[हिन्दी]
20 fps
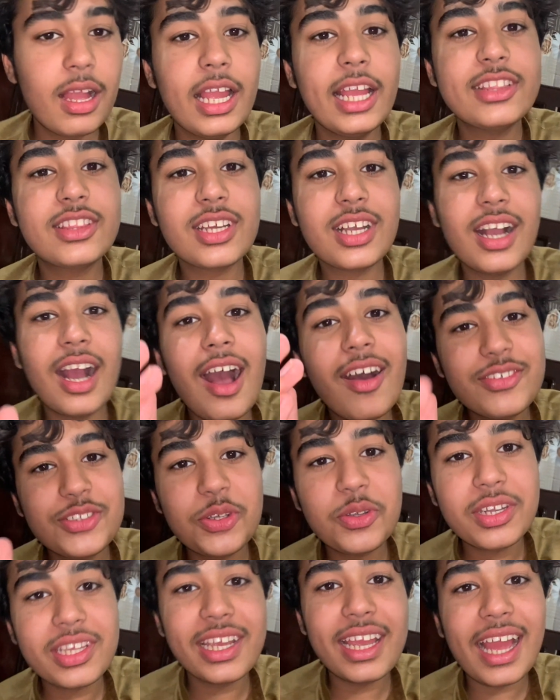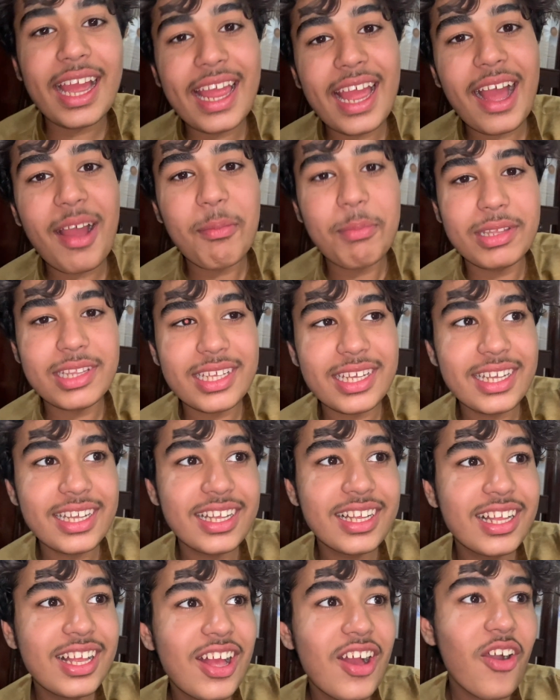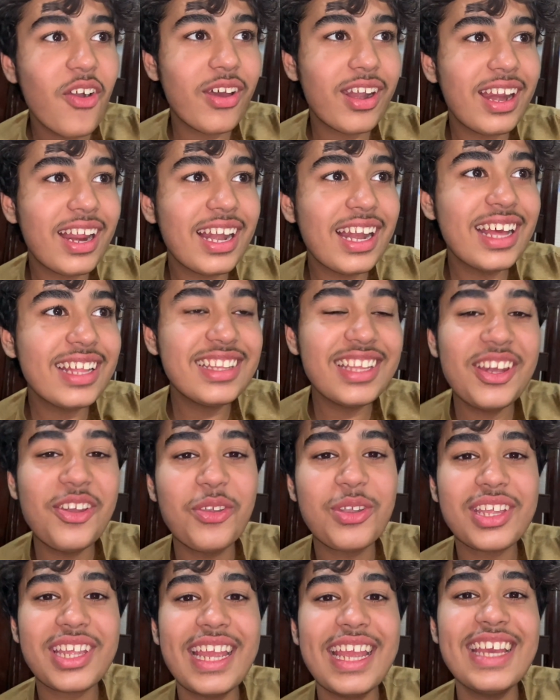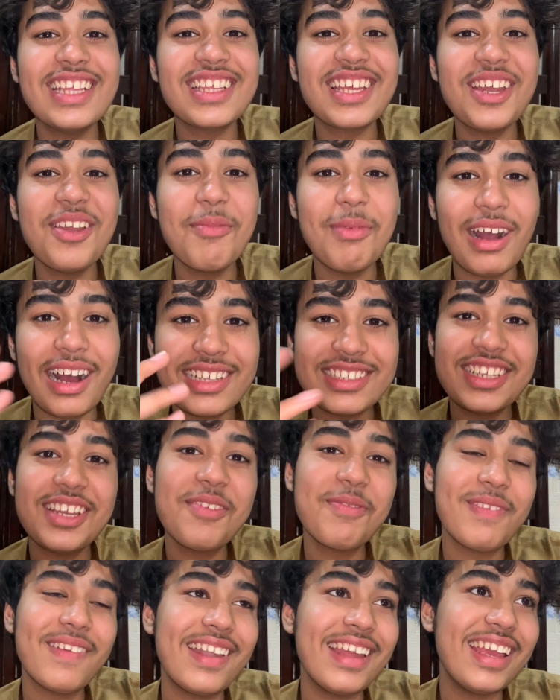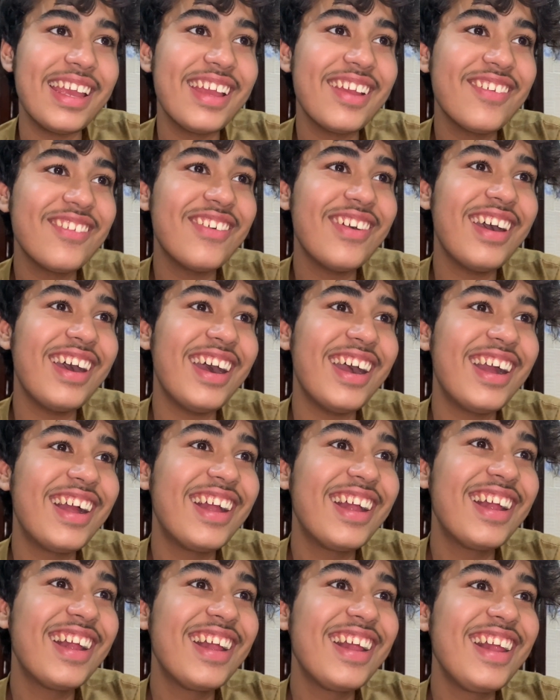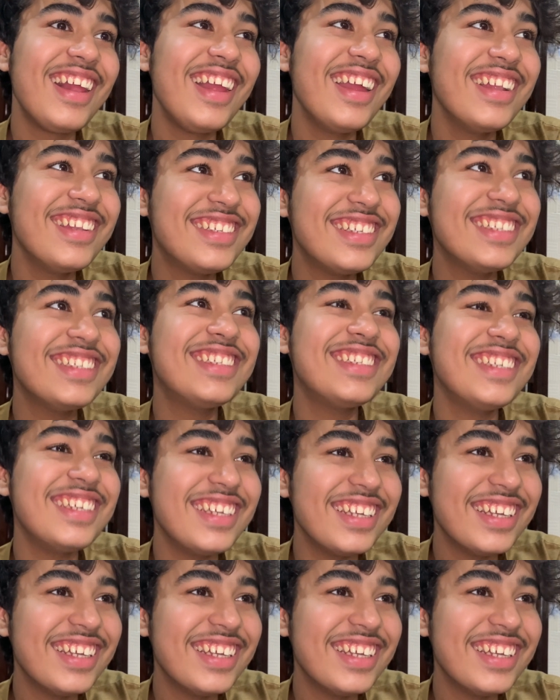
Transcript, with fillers: इतकाफ से उठ के आया हम इधर और अगले दिन उठ के ईद की नमाज ही नहीं पड़ी वाह जी जी